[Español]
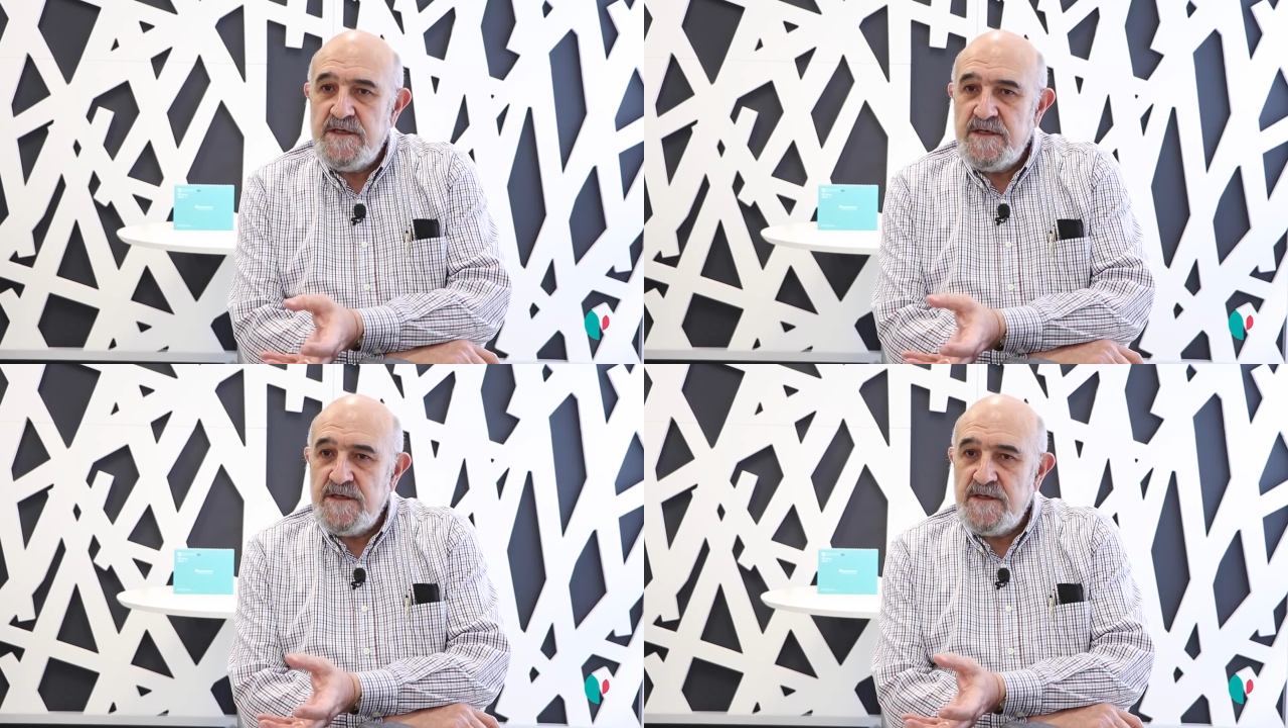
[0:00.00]

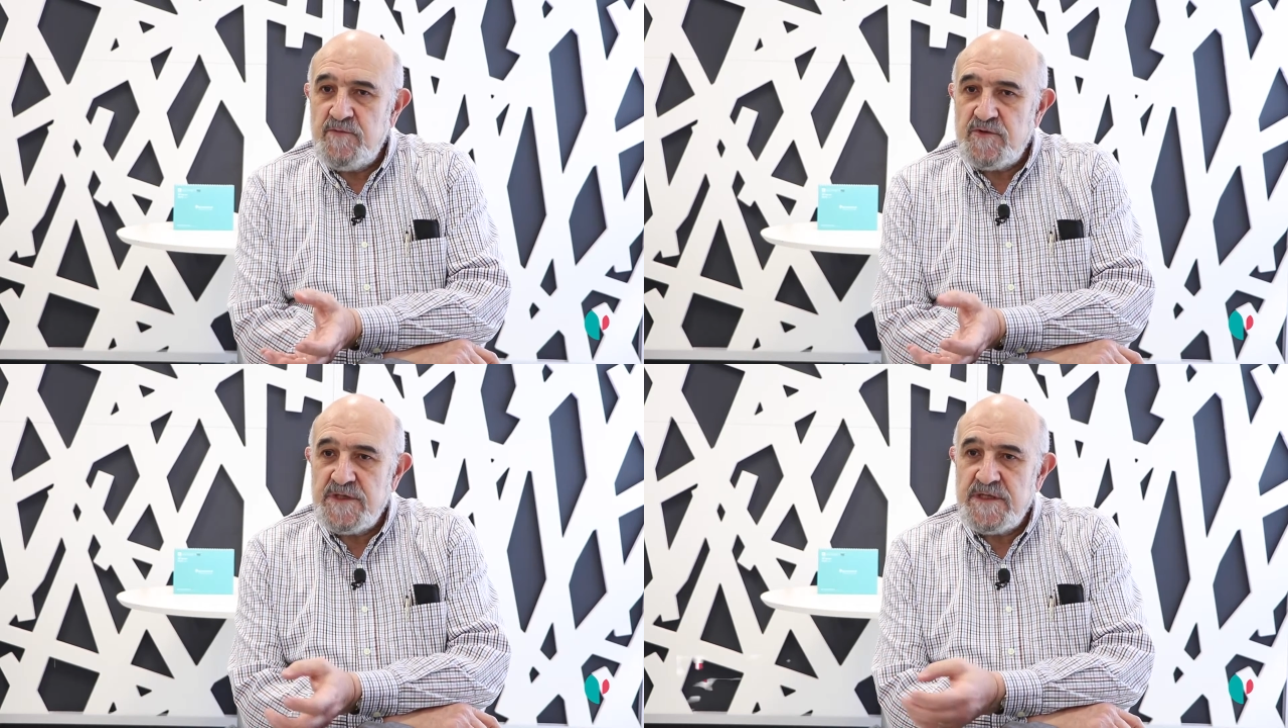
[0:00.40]
eh,
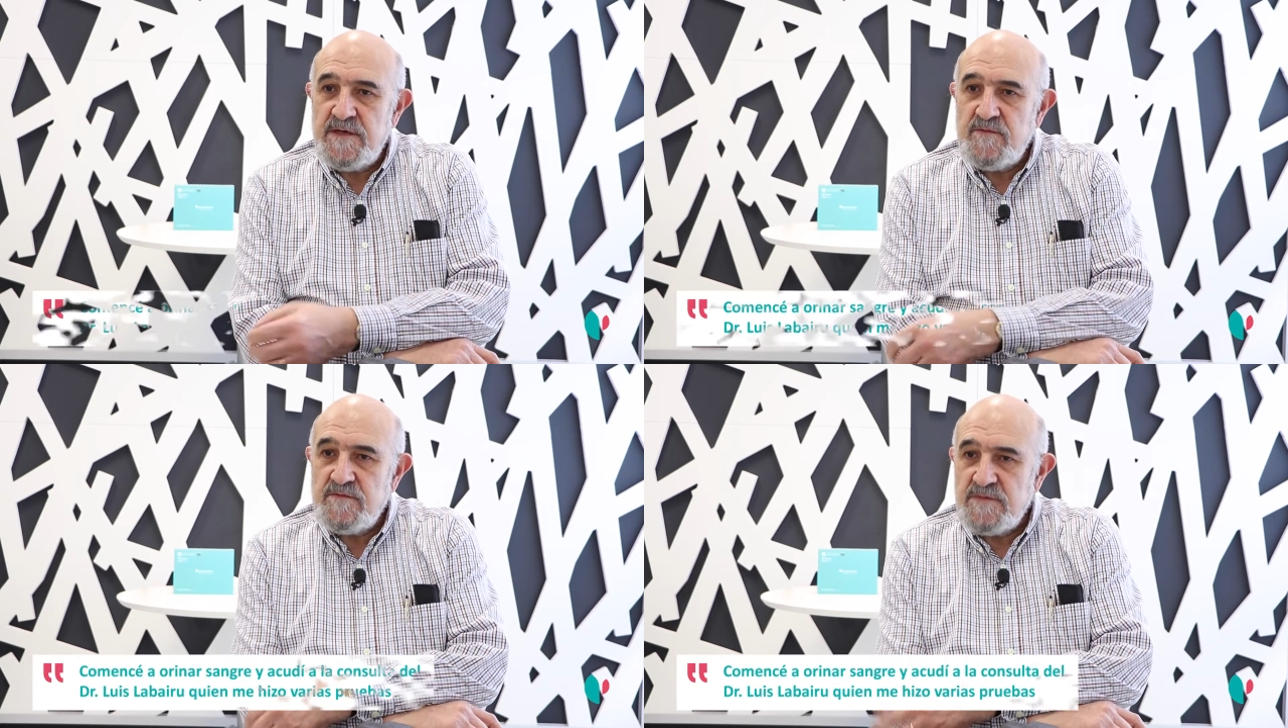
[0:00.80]

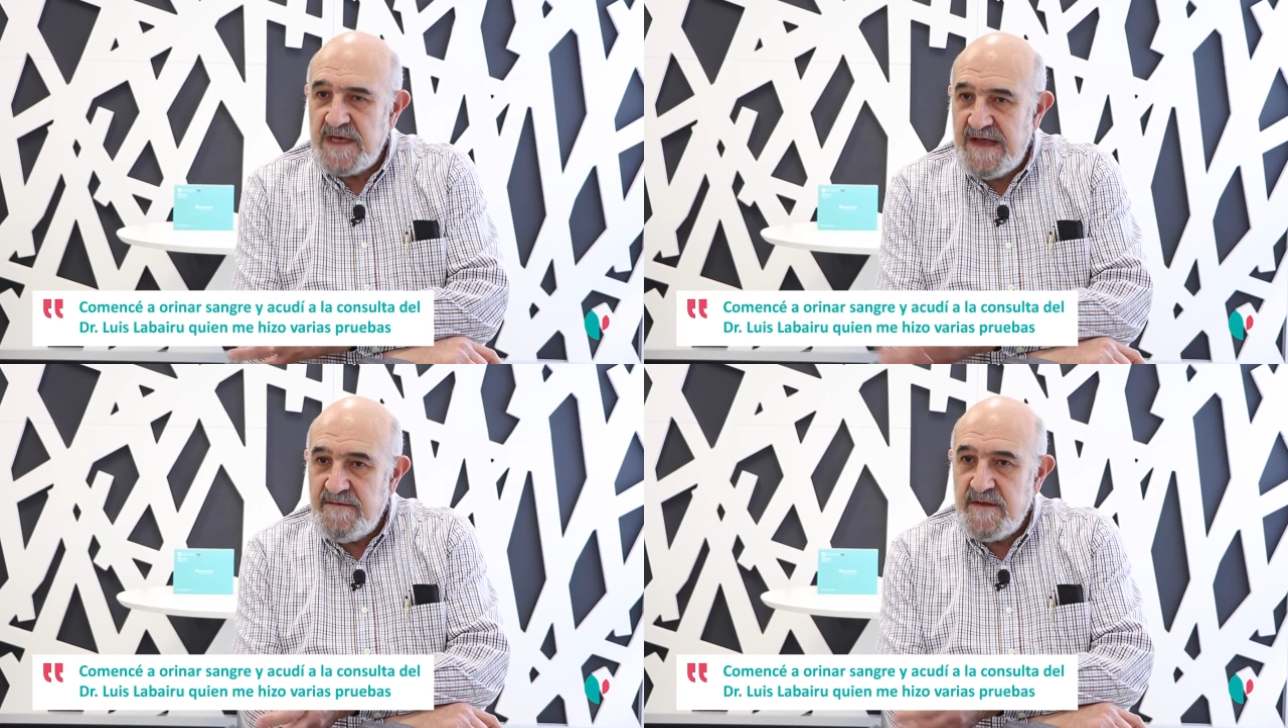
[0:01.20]
próstata
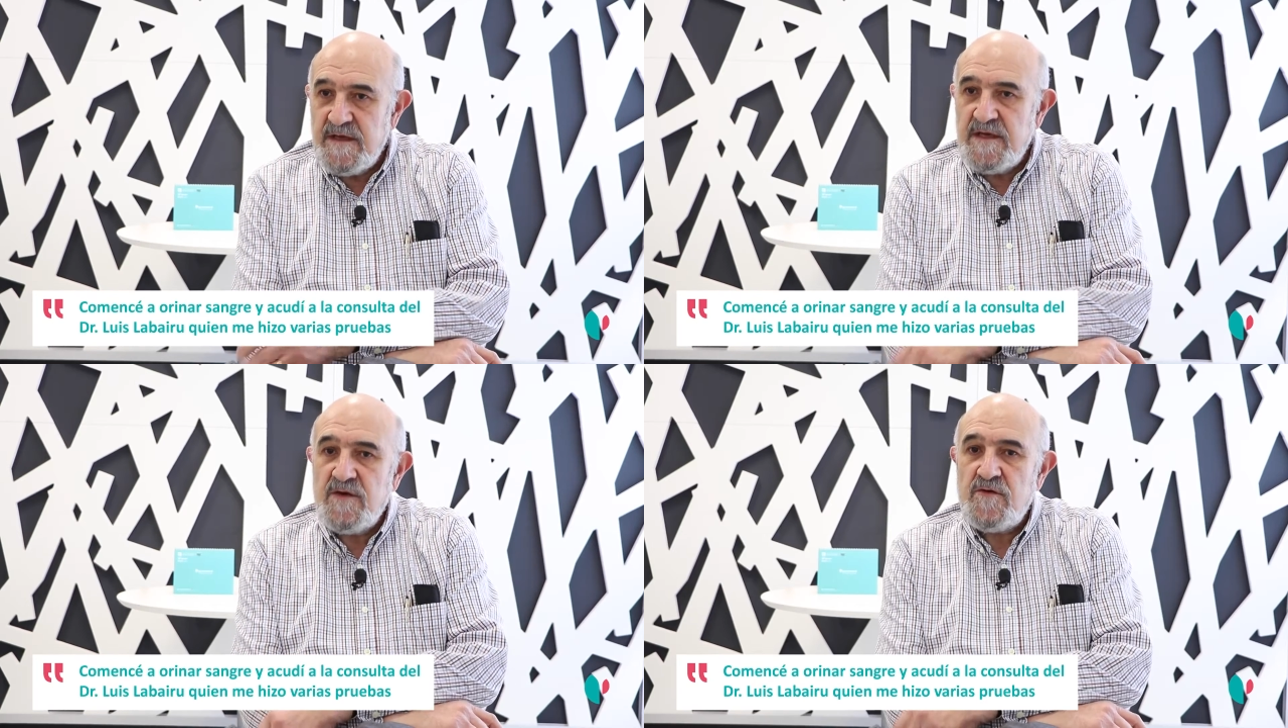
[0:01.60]

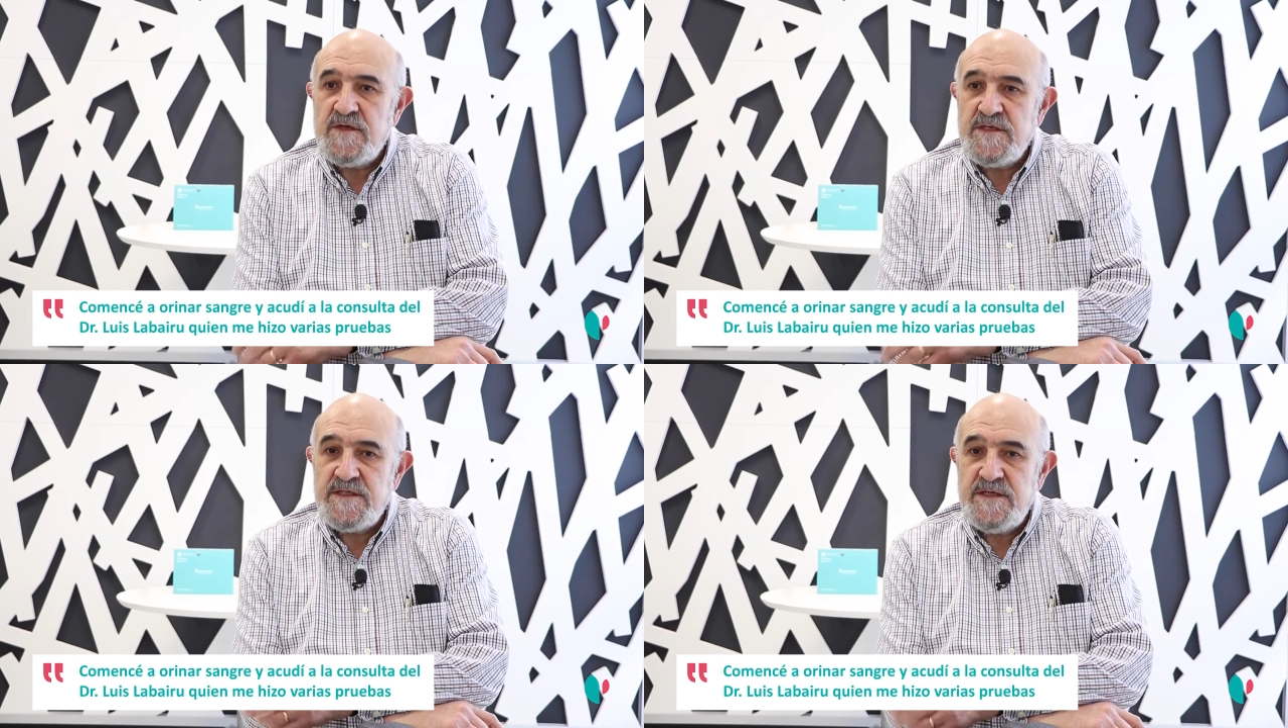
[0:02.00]
grande y
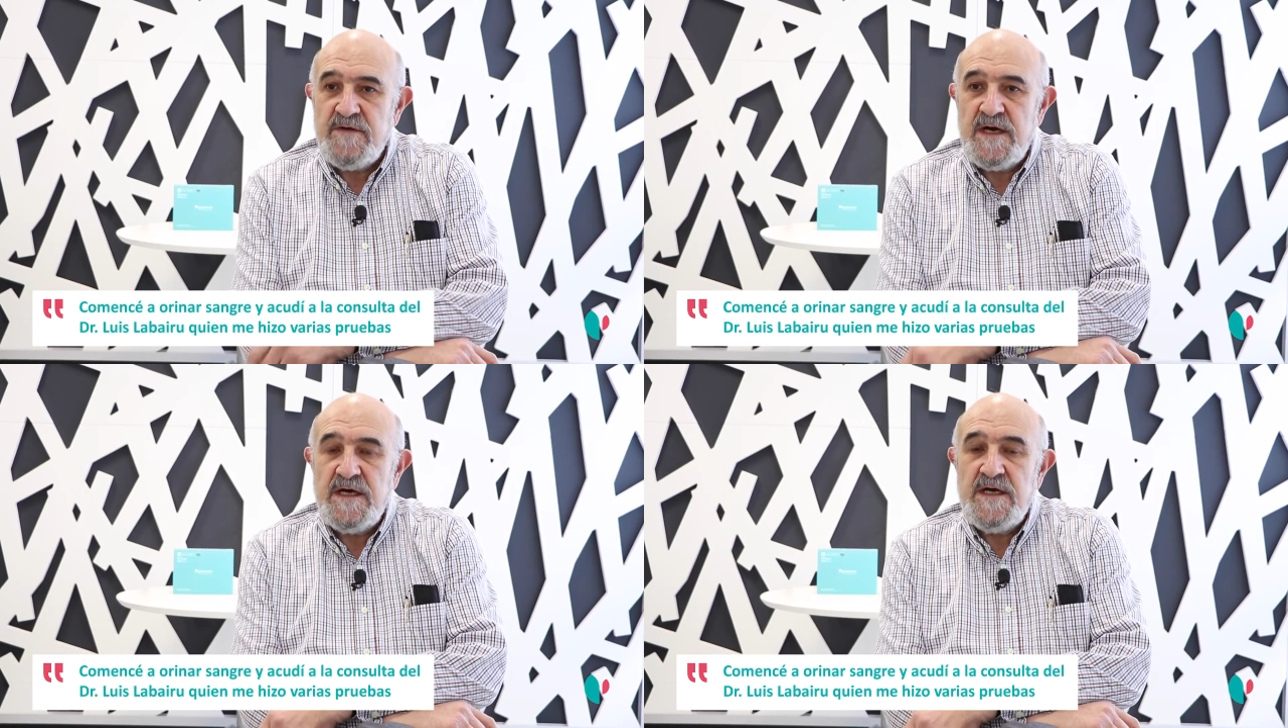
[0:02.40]

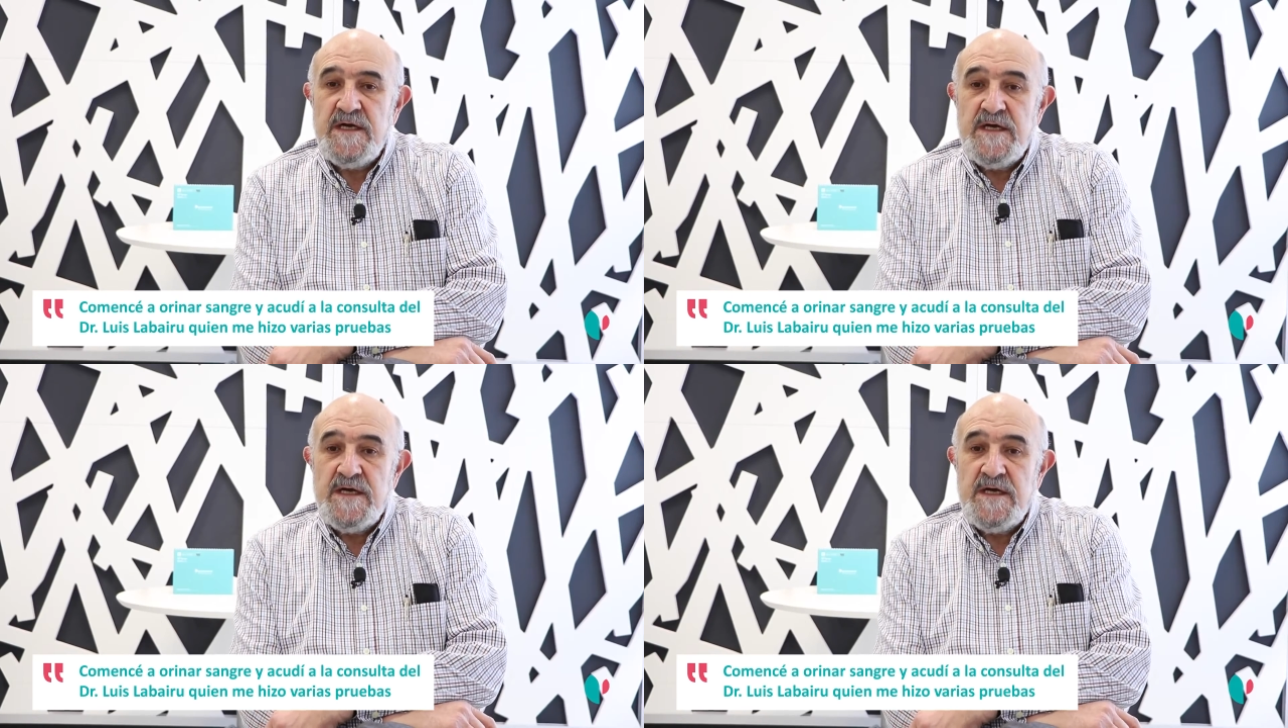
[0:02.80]
congestiva